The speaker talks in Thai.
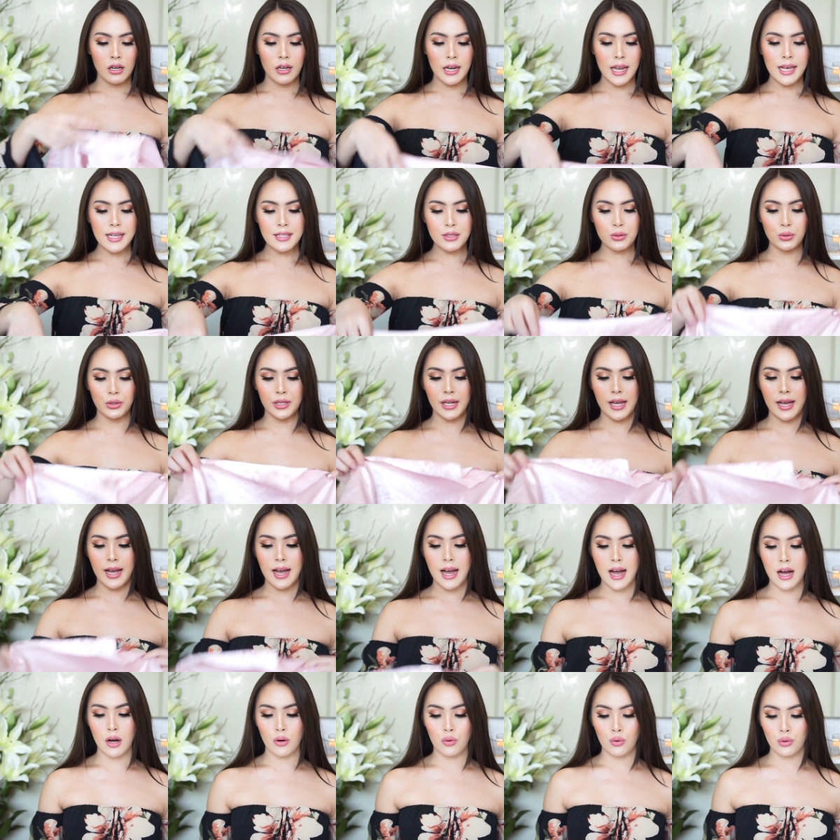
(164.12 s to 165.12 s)
ล่าสุดเนี่ย
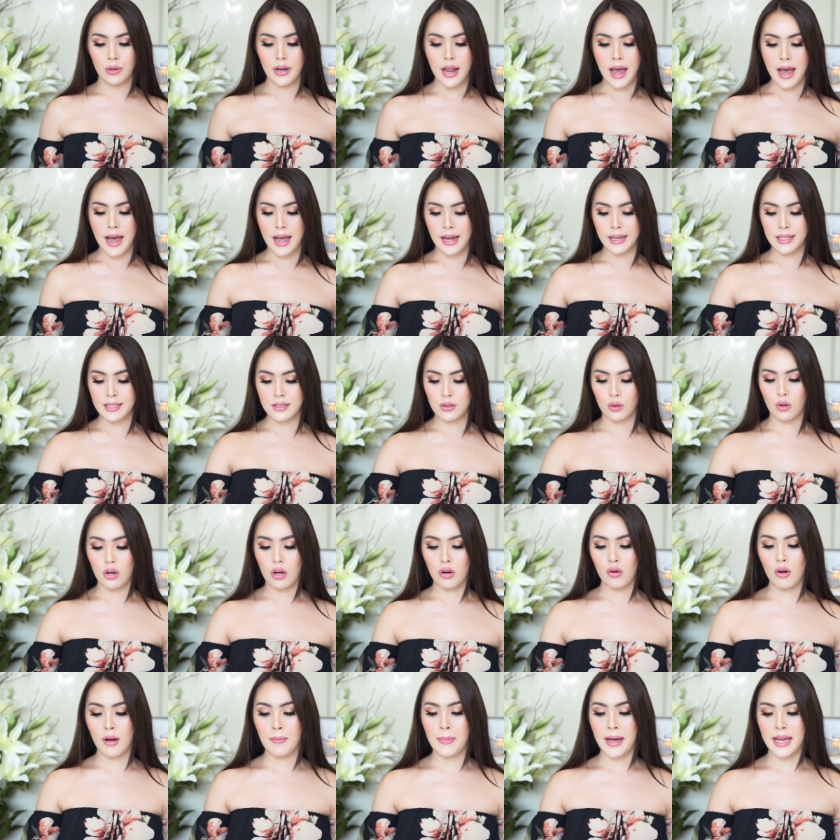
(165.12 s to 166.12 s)
เขาได้ส่งข้
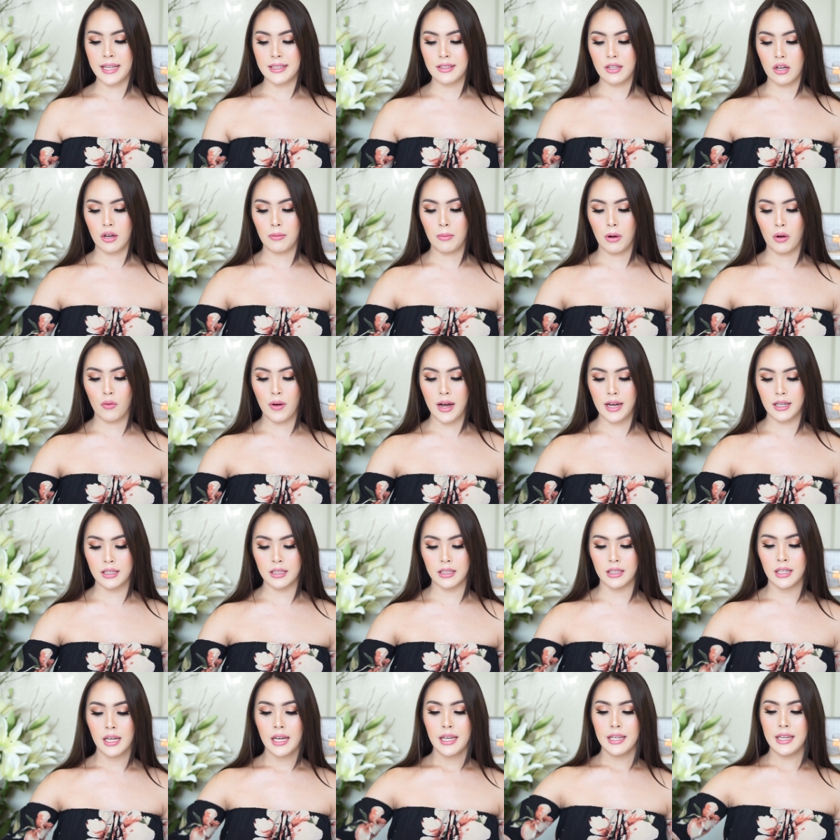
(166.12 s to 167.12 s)
อความมาหาจอร์จบอกว่า
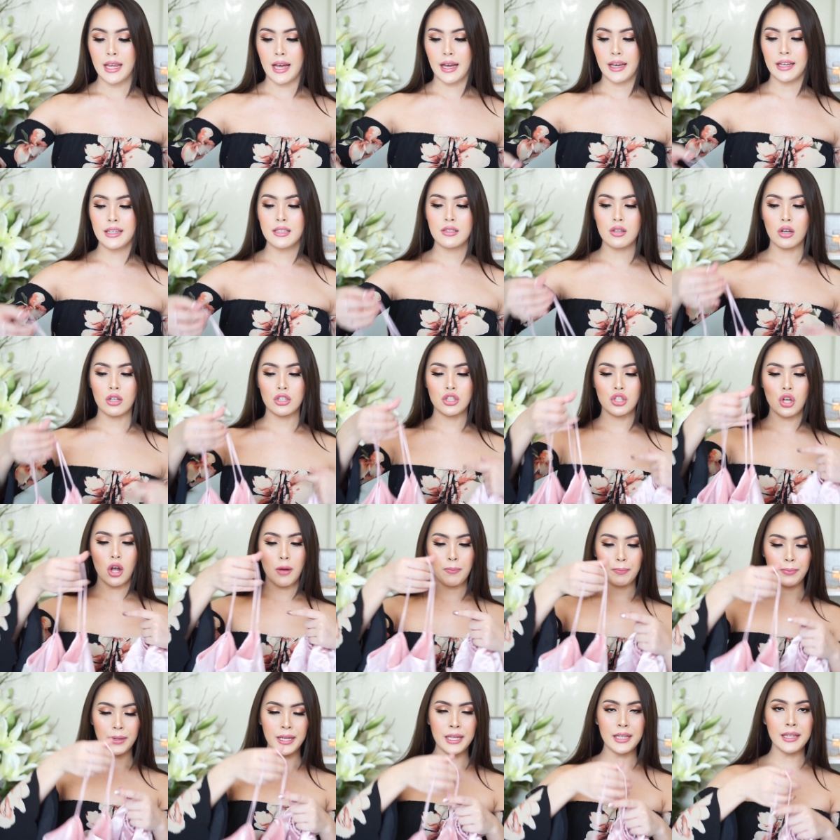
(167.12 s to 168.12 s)
อยากให้จอร์จช้อ
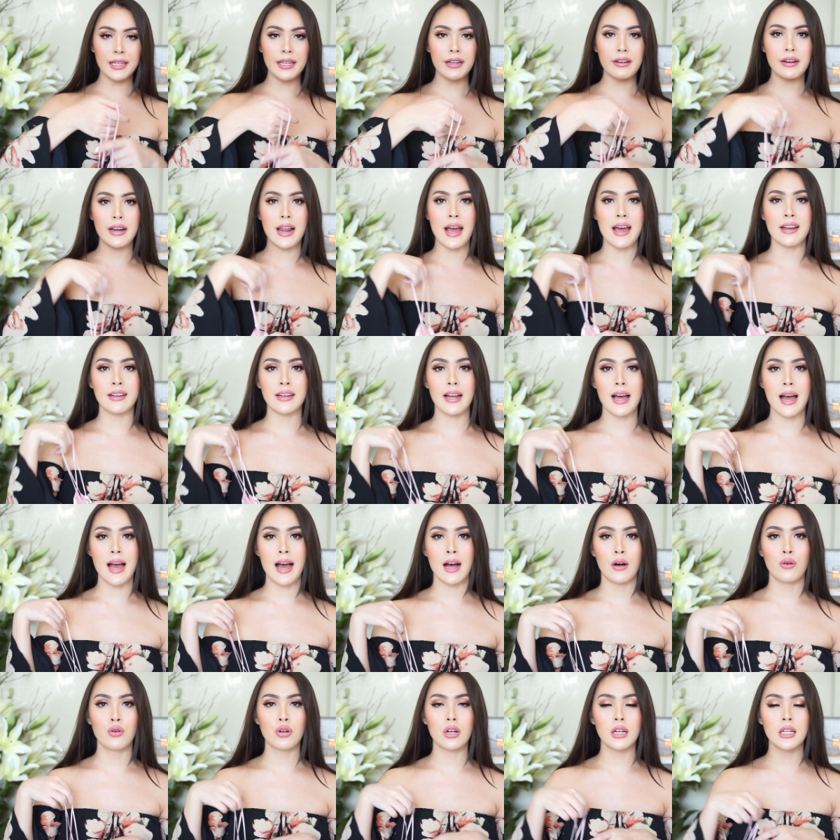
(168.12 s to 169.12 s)
ปปิ้งที่ร้าน
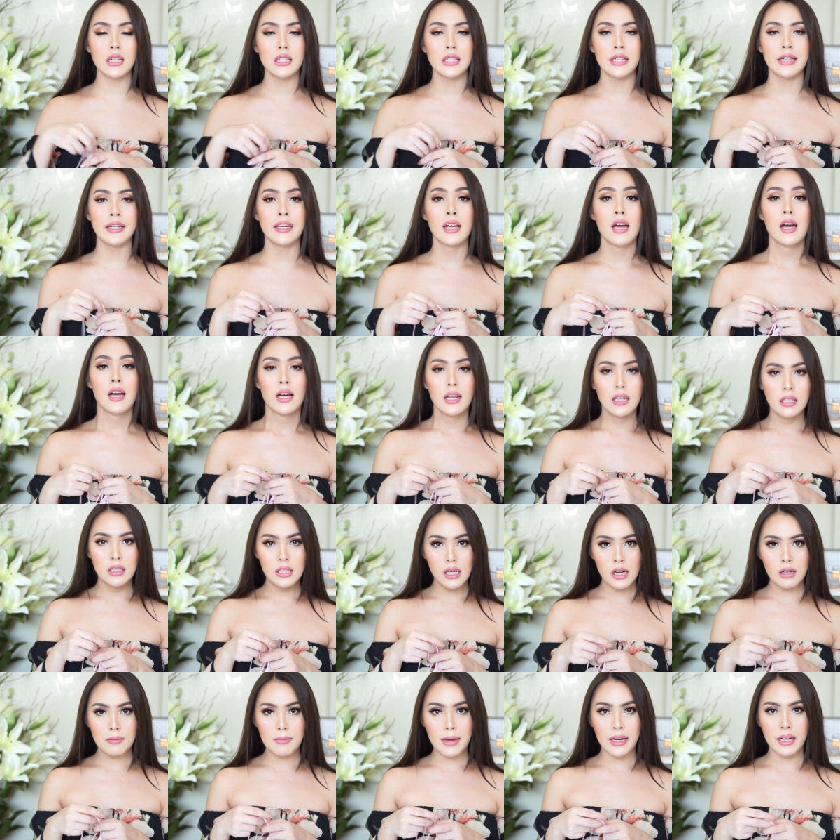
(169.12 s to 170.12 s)
เขาก็เลยเลื
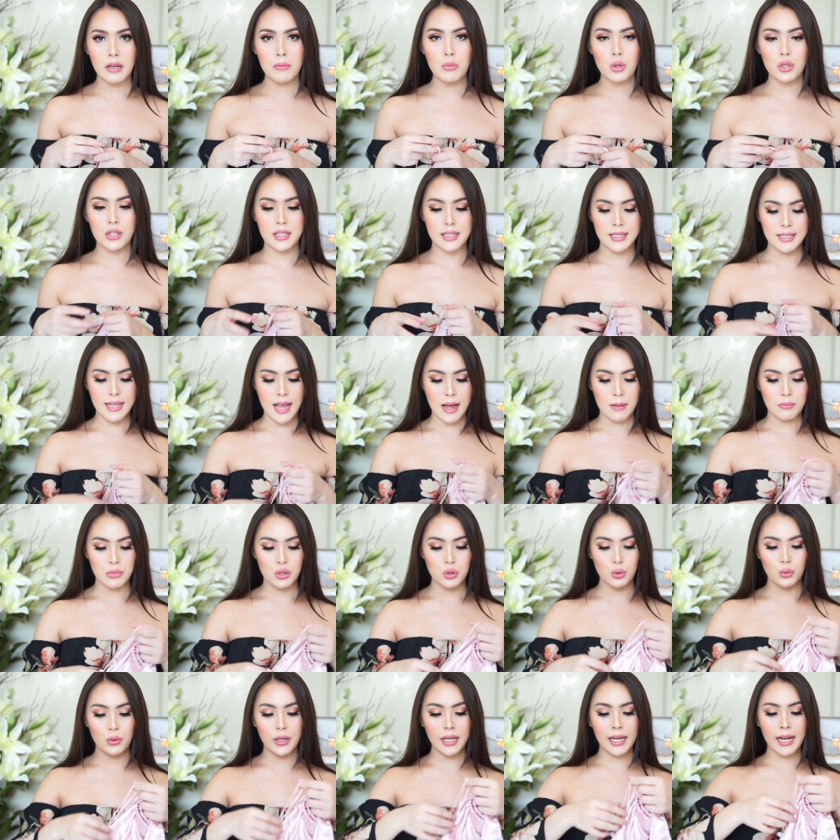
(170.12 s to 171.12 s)
อกมาทั้งหมด3
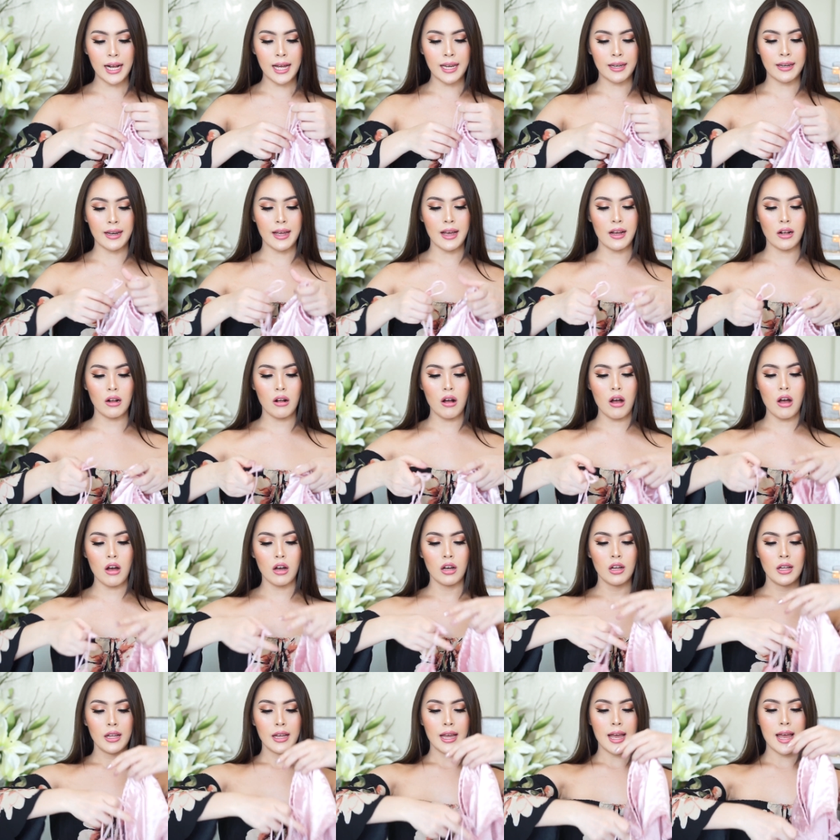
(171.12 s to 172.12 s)
ชุดด้วยกันนะคะก็
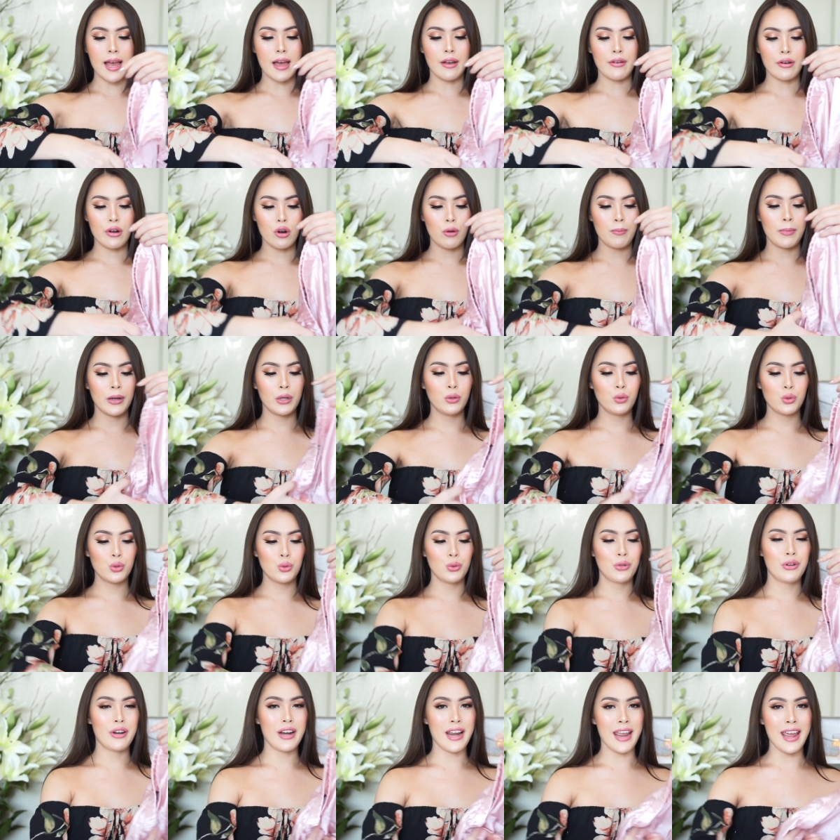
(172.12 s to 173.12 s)
เรามาดู
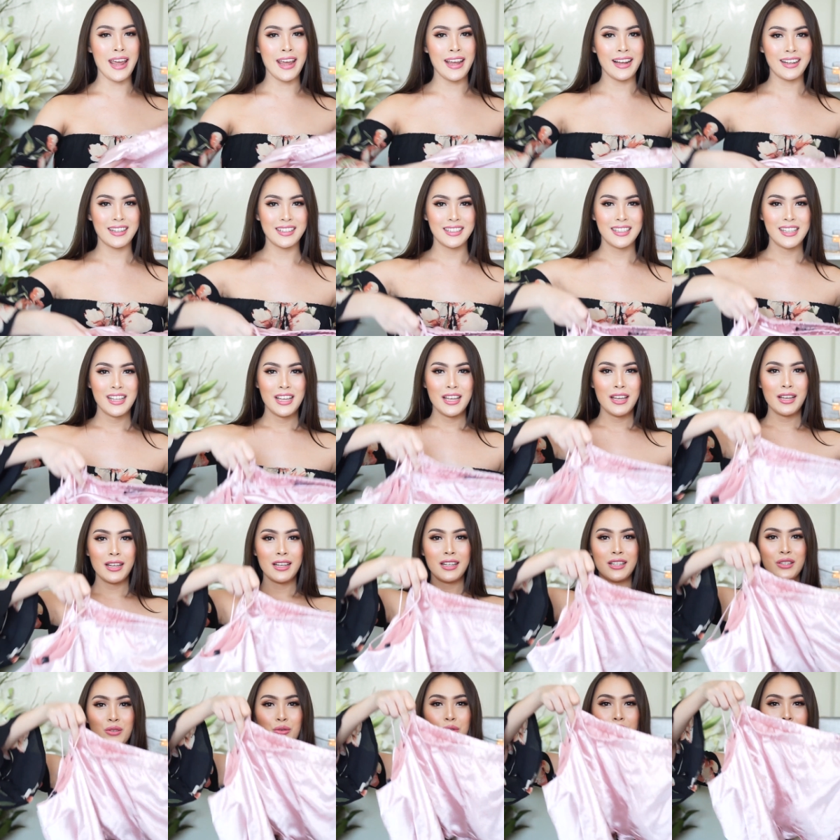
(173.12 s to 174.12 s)
ชุด
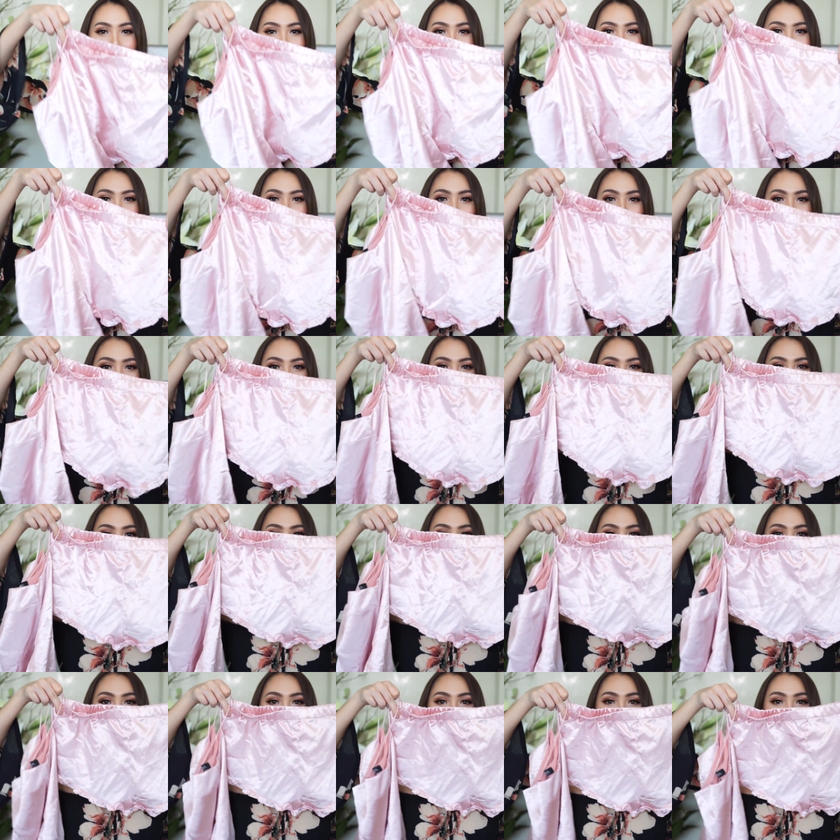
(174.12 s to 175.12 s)
แรกมันจะเป็น
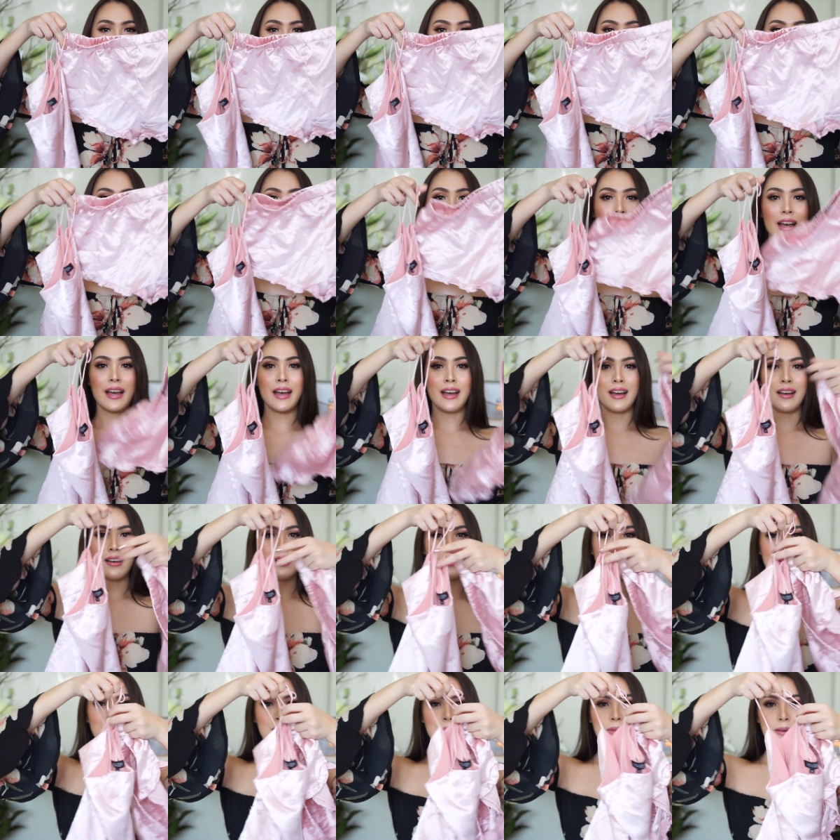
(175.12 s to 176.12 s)
แบบนี้นะคะ
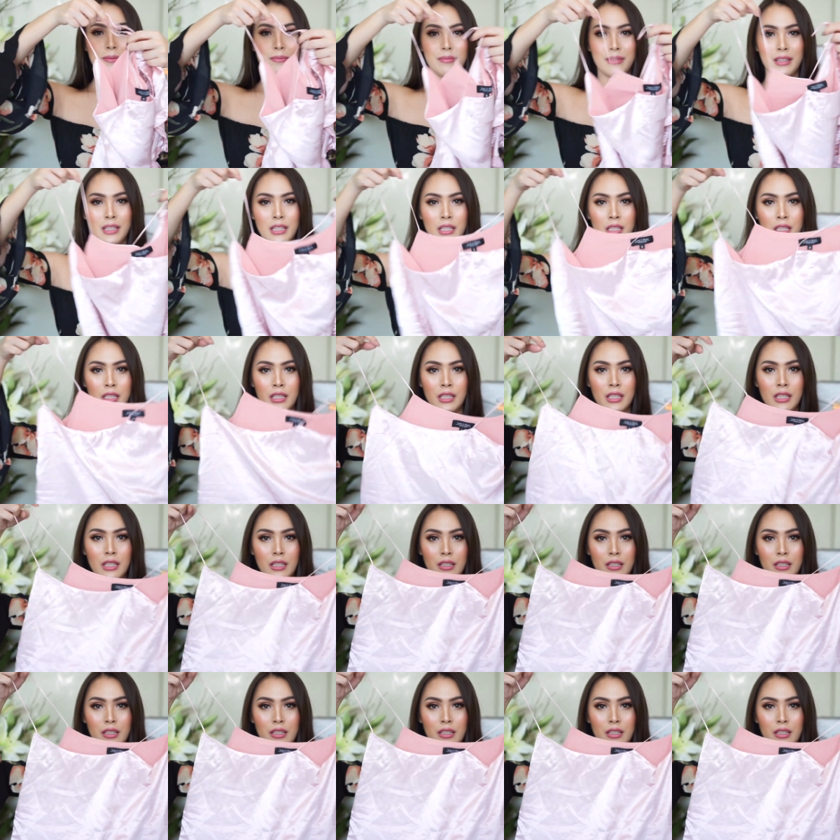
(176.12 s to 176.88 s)
แบบนี้